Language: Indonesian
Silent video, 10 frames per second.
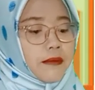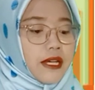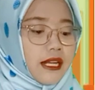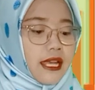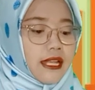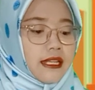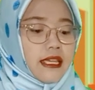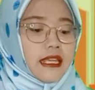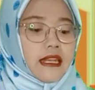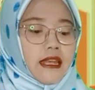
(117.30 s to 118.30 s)

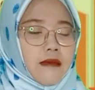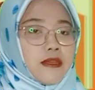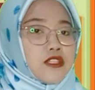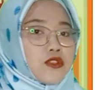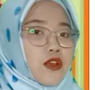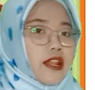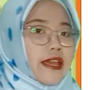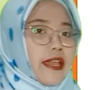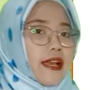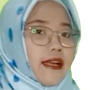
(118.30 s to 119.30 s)
berani Nabi
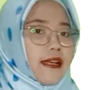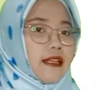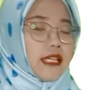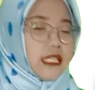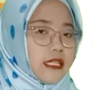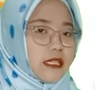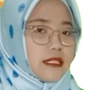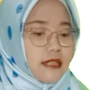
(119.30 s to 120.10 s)
Soleh alaihi